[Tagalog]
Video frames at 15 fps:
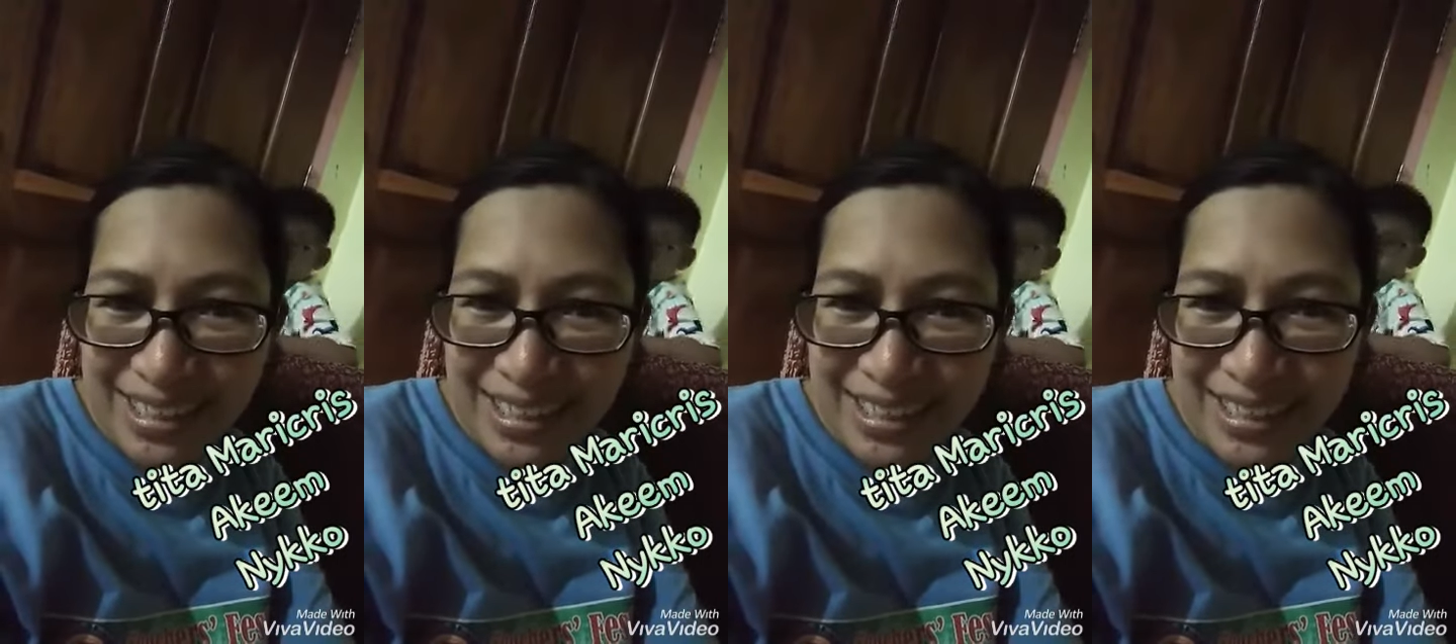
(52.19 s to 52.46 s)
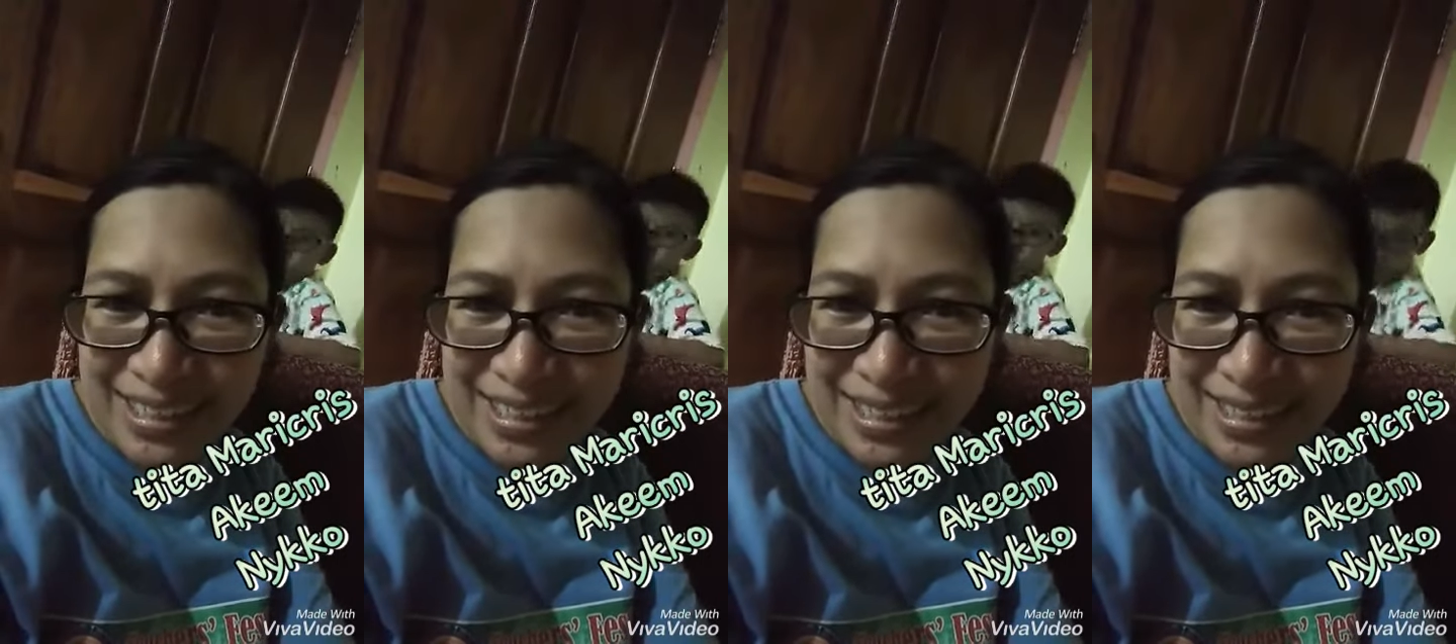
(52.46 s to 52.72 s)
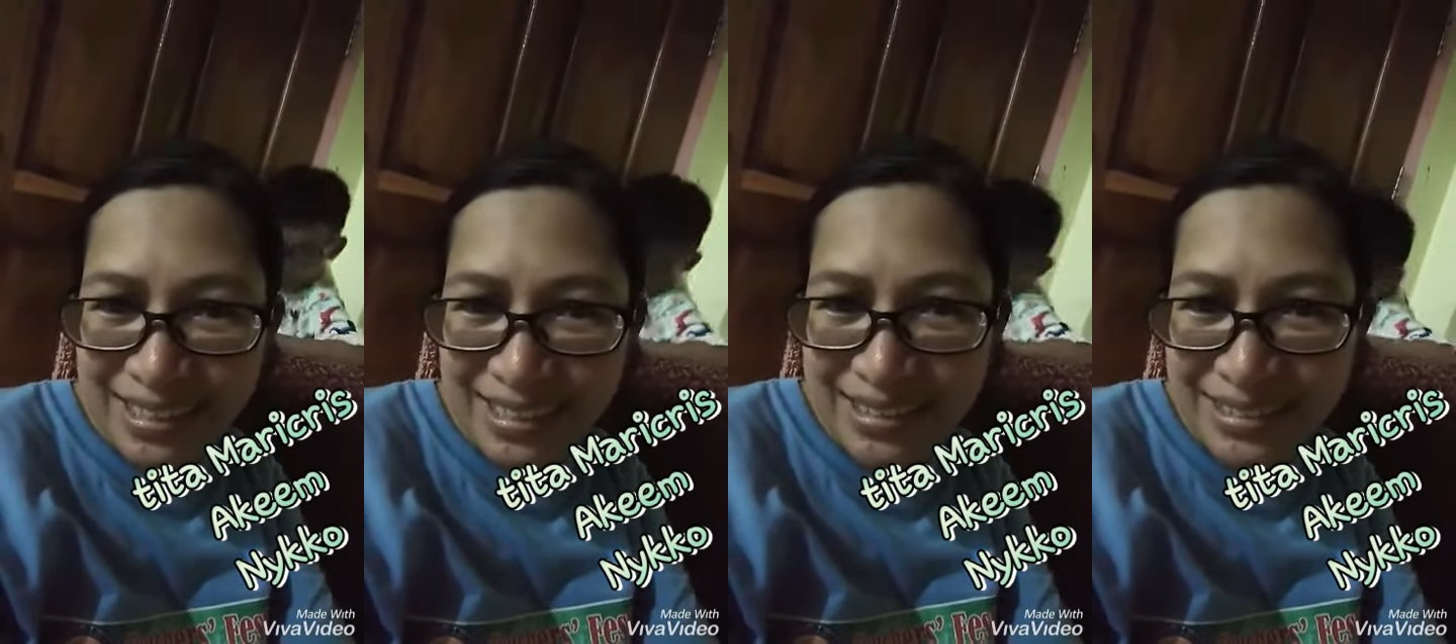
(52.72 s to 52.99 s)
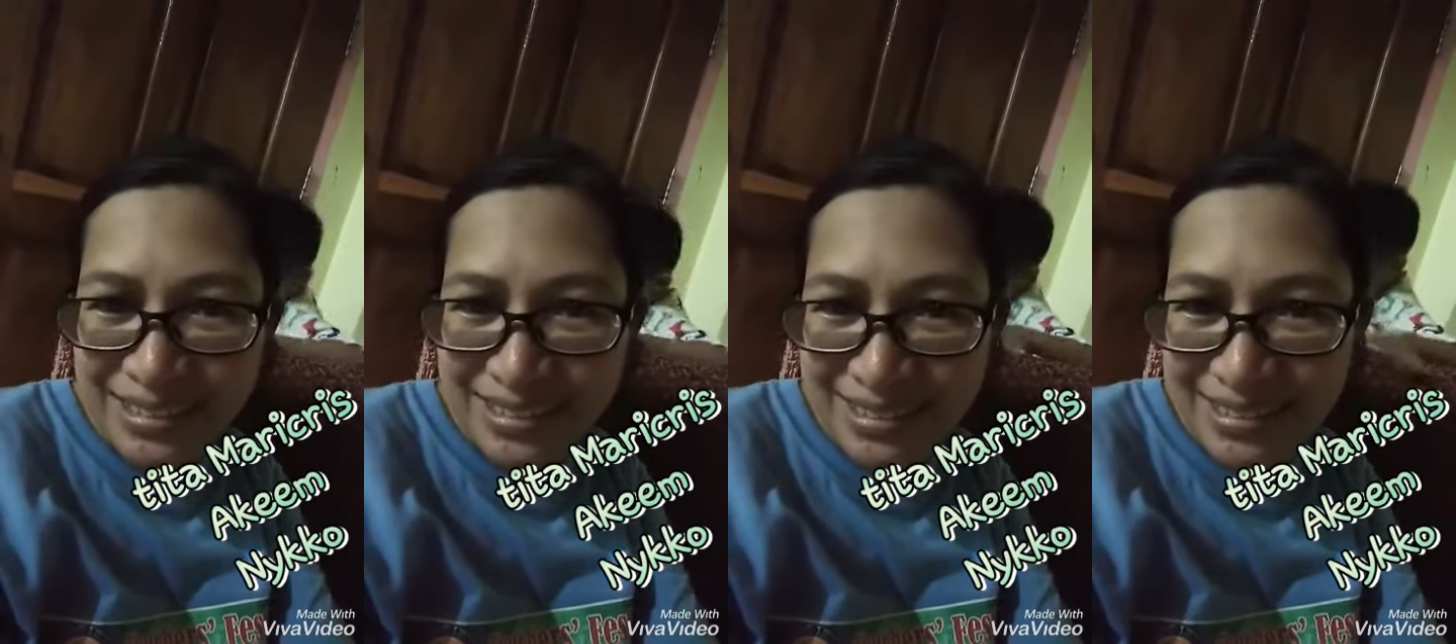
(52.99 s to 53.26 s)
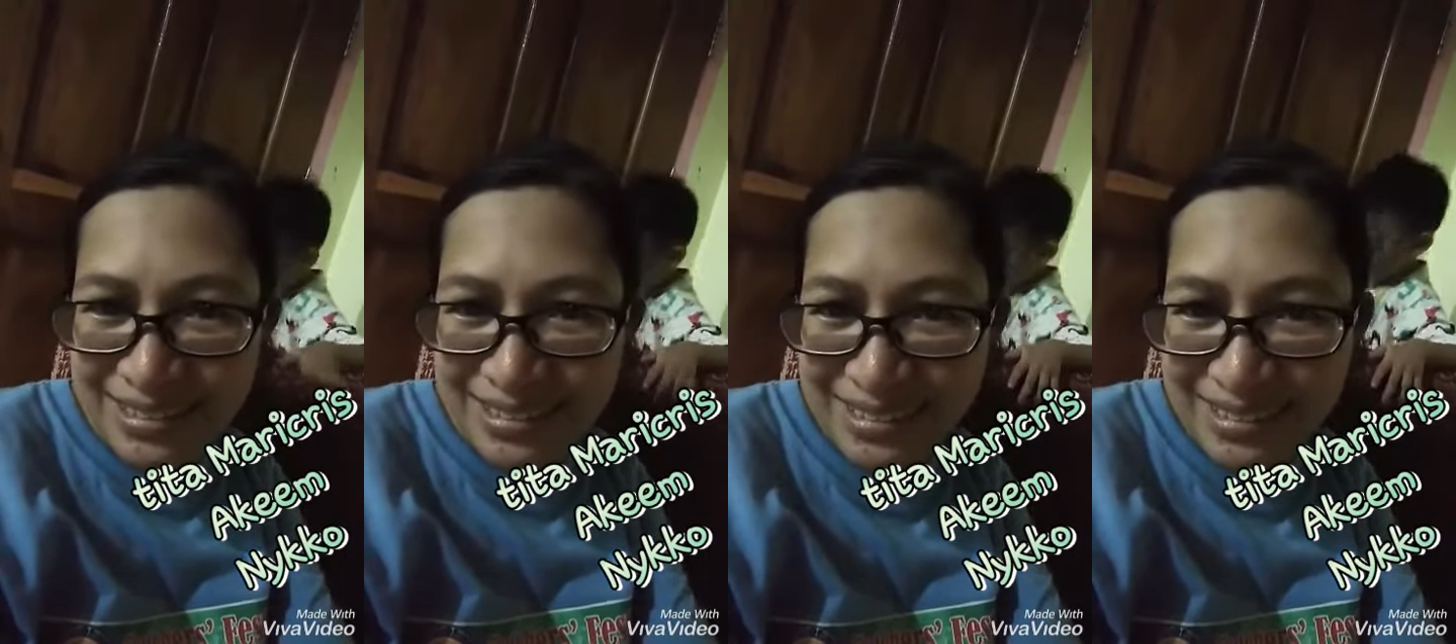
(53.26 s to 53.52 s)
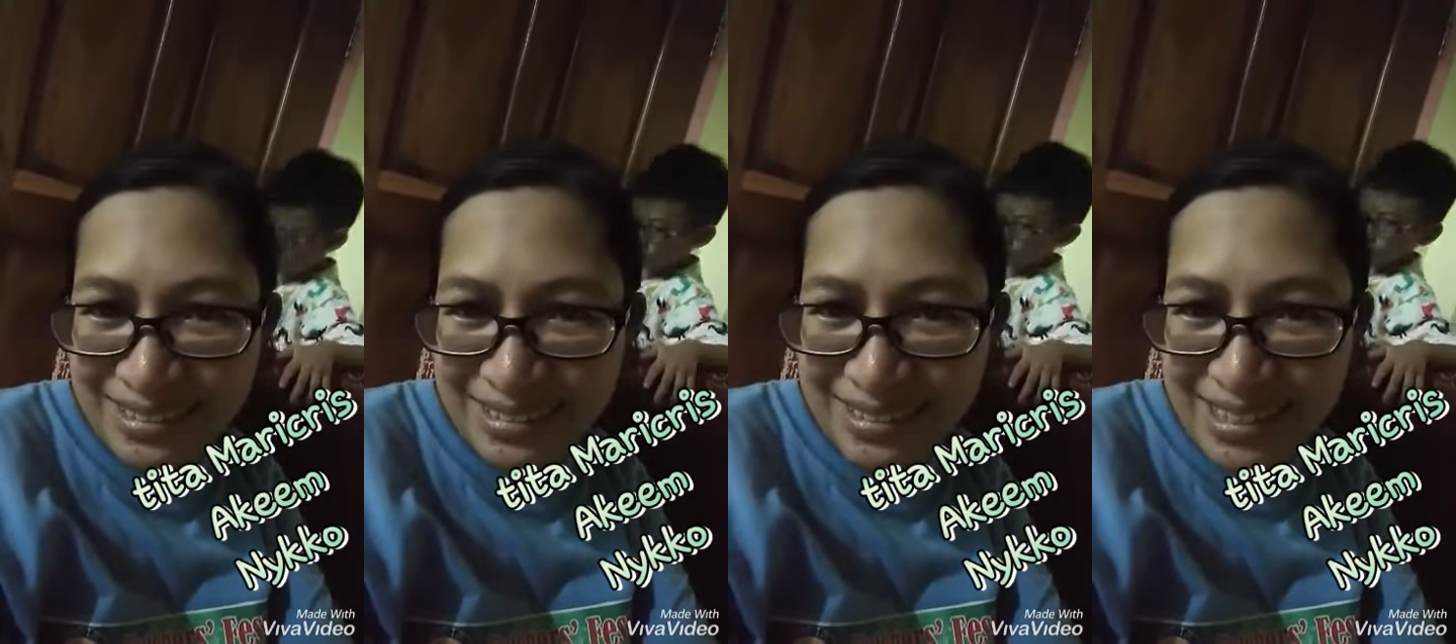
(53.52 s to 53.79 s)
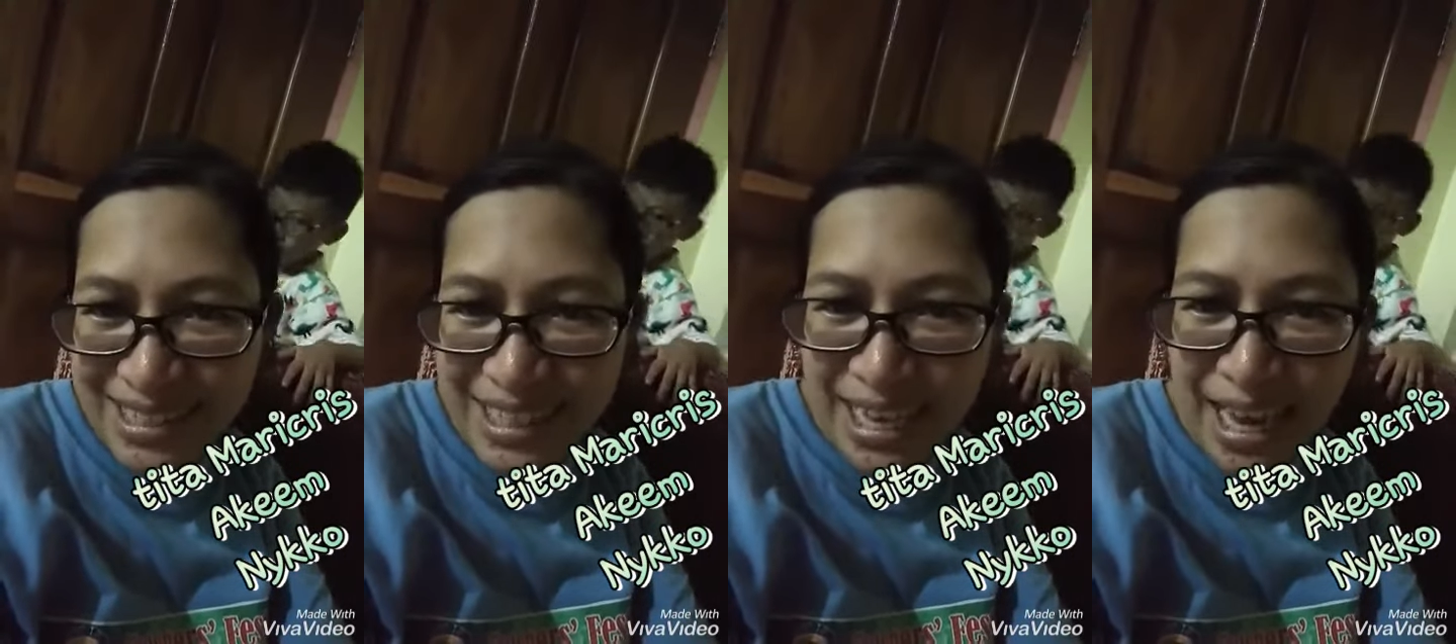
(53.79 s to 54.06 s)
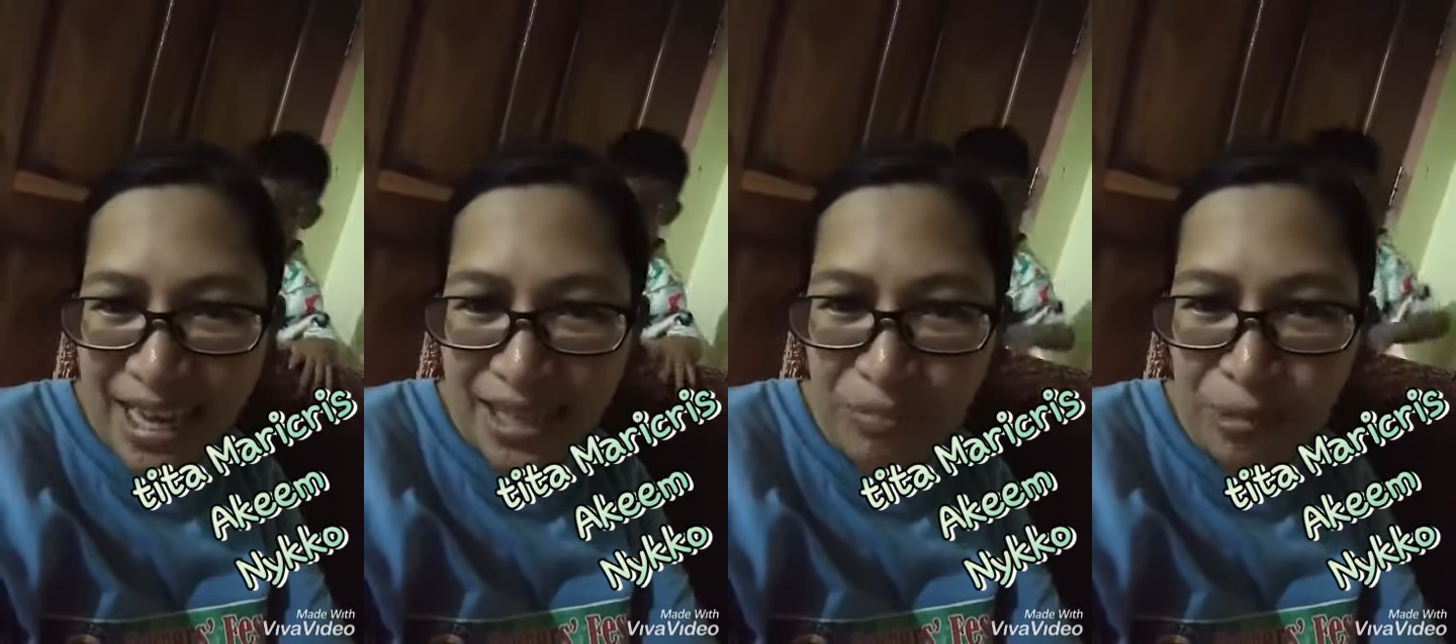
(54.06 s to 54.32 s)
At
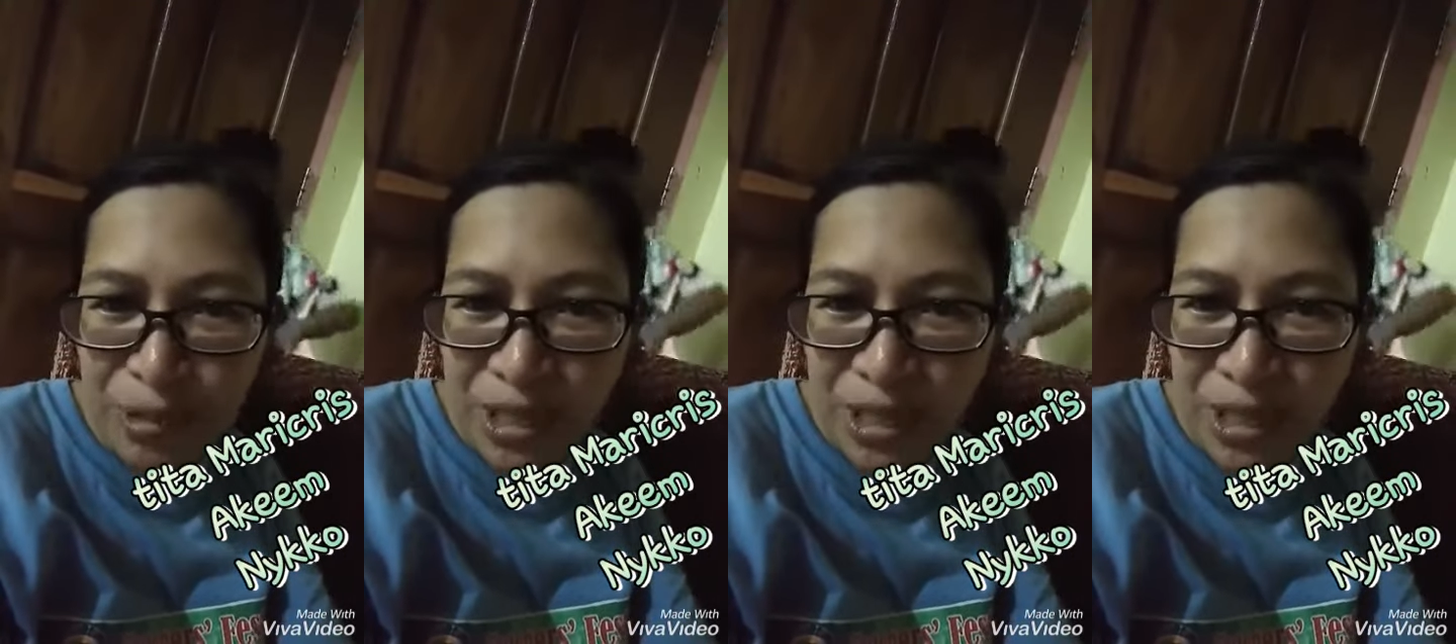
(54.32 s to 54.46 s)
ikain